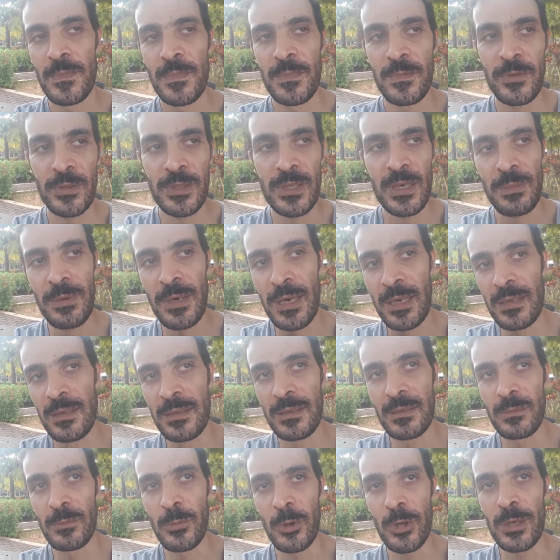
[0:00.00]
فطبعا
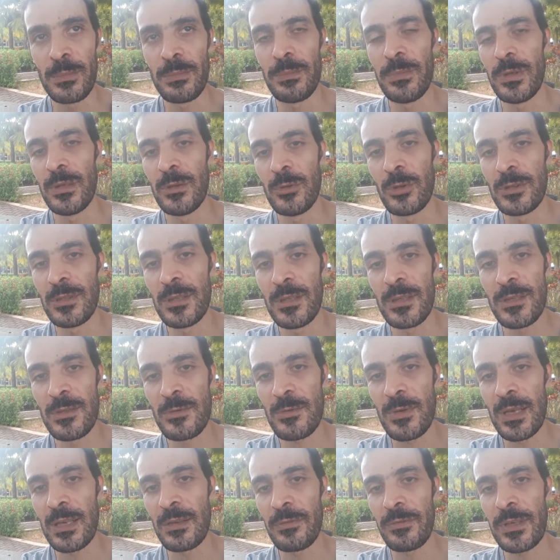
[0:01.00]
محبي النودلز
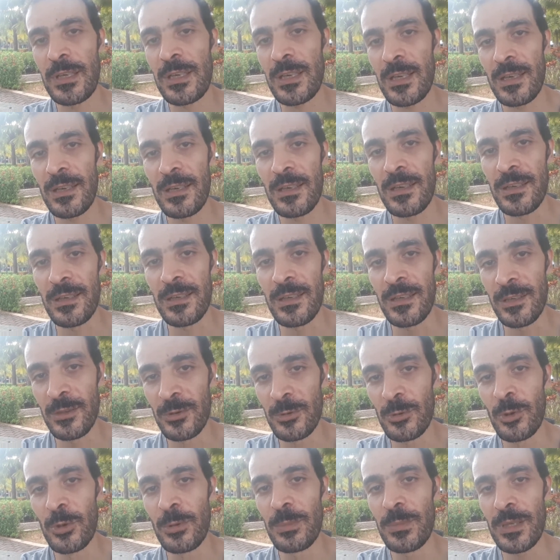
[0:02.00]
وعلى فكره
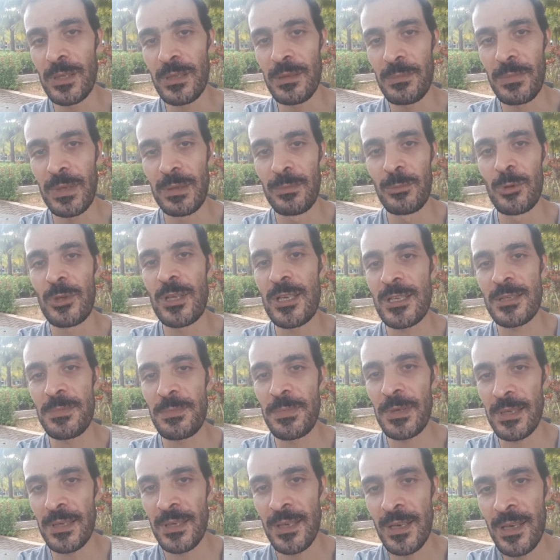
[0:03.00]
الاندومي
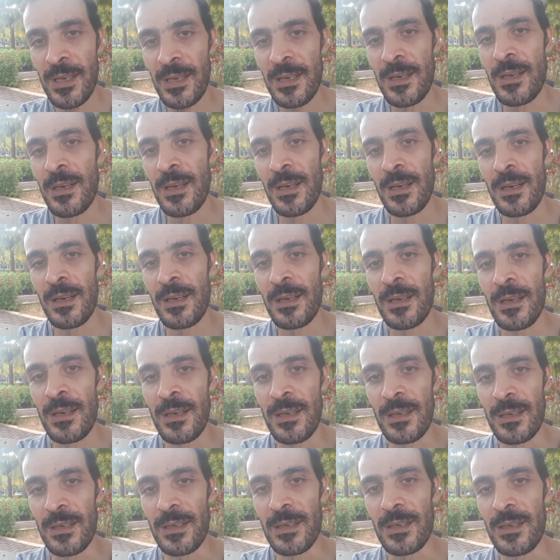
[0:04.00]
بالمناسبه
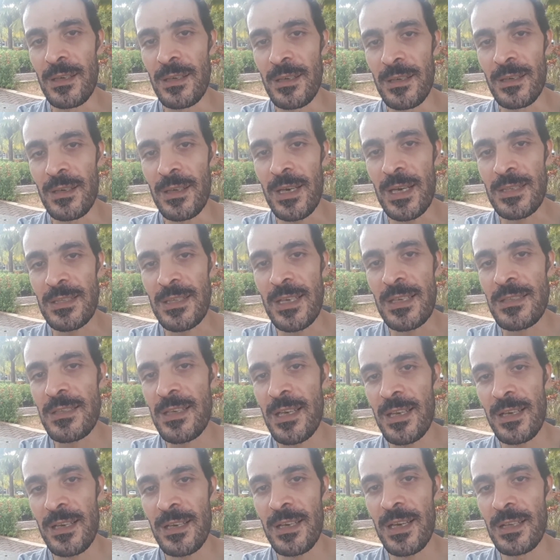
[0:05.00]
آه،
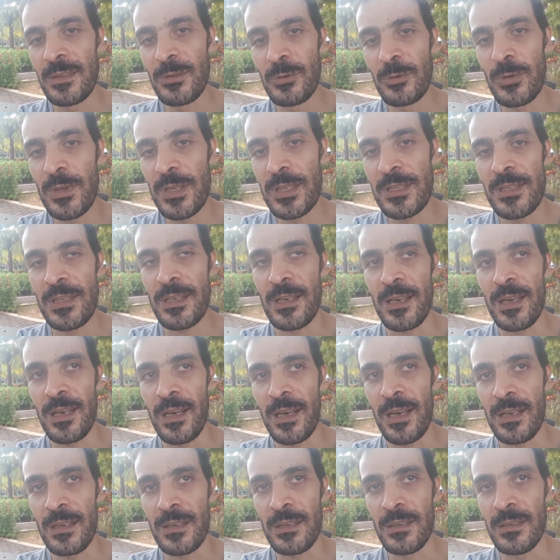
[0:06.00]
اساسها اندونيسيا
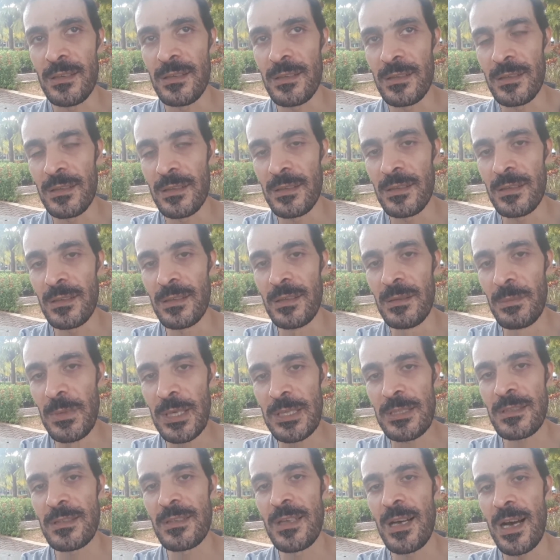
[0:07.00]
يعني آه،
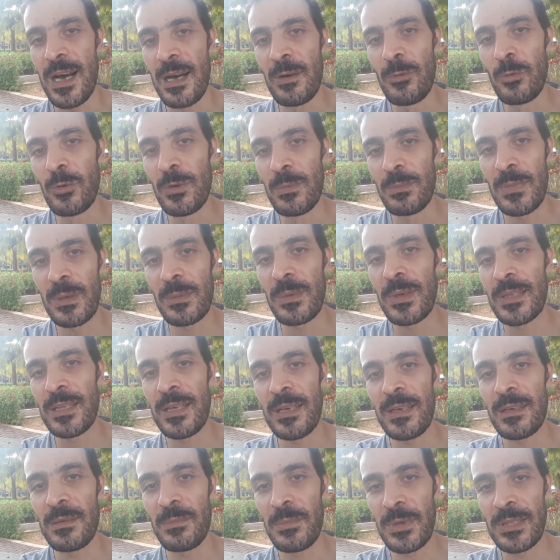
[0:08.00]
المصنع اول ما
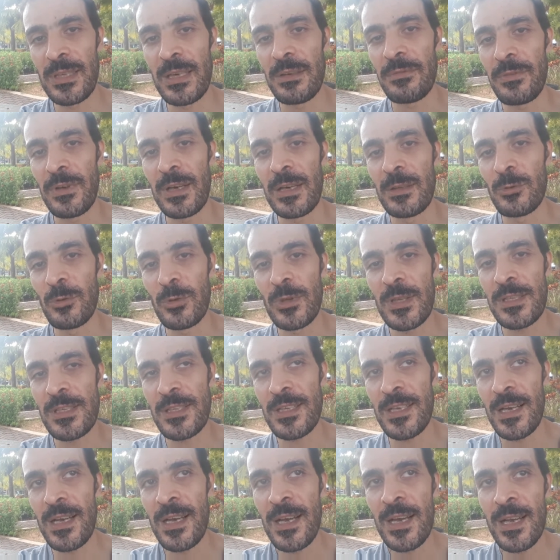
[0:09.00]
بدا بدا في
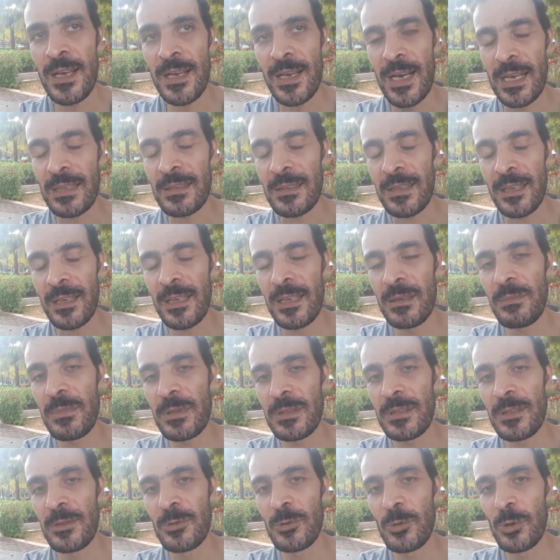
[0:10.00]
اندونيسيا حتى كلمه
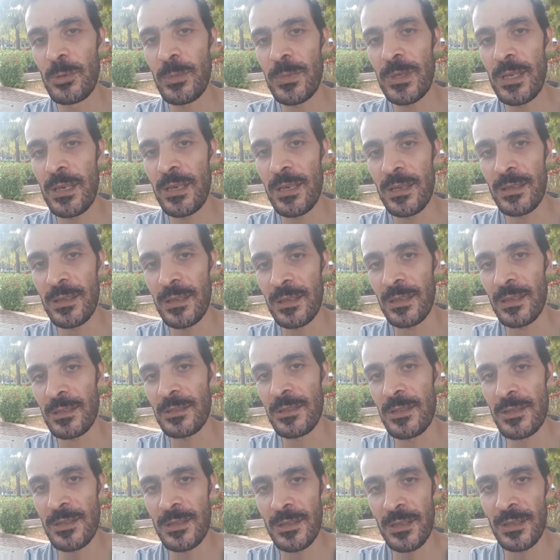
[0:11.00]
اندومي هي
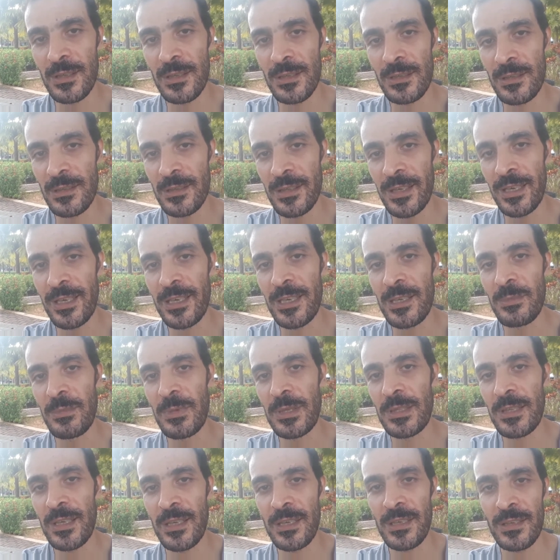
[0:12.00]
اختصار
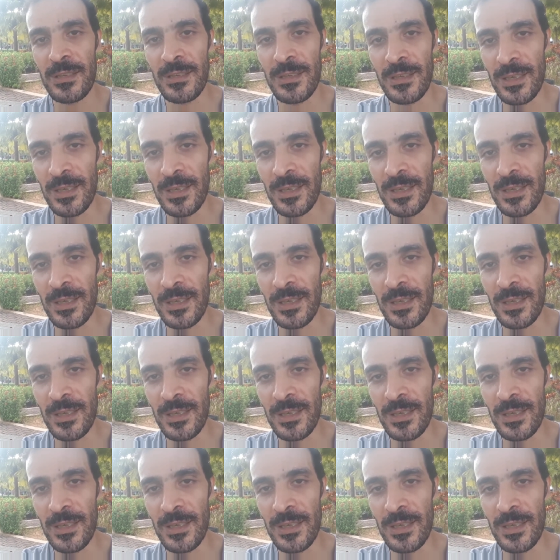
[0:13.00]
لكلمتين